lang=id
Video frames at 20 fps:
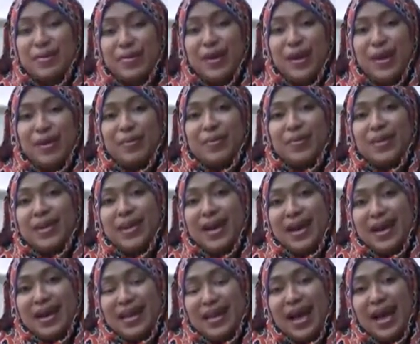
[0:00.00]
itu yang untuk di
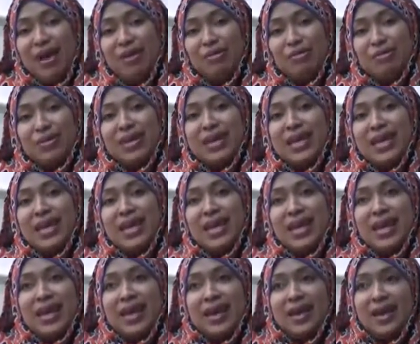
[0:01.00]
Jakarta untuk
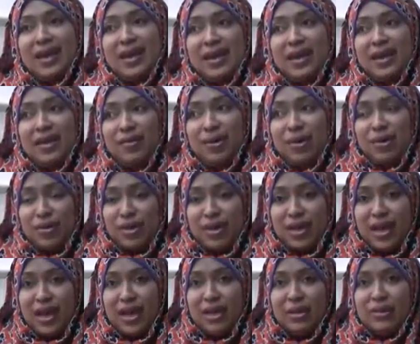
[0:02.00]
di luar
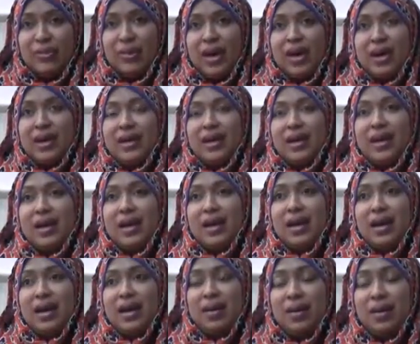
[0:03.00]
kota itu
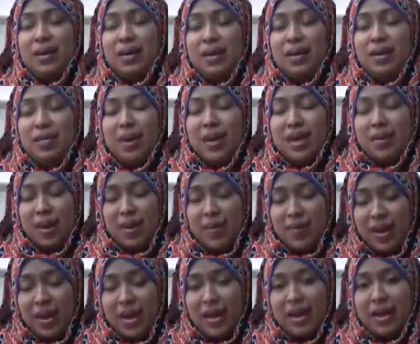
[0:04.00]
ada uh,
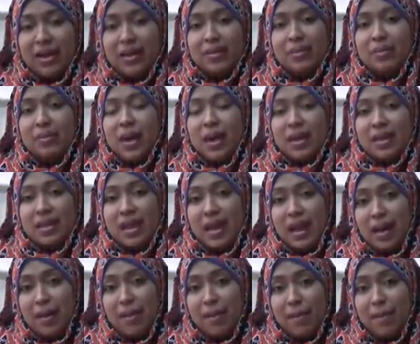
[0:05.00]
Balikpapan
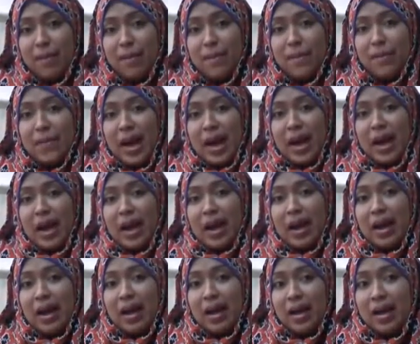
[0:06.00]
Batam
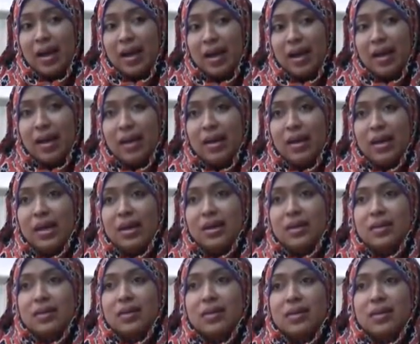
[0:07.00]
Bangka
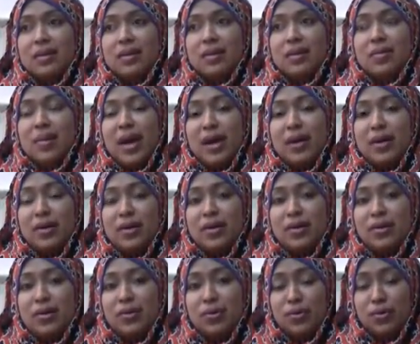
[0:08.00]
Eh,
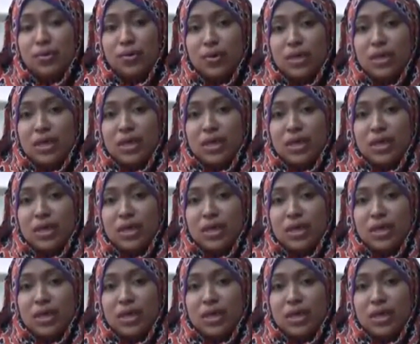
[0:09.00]
Bandung,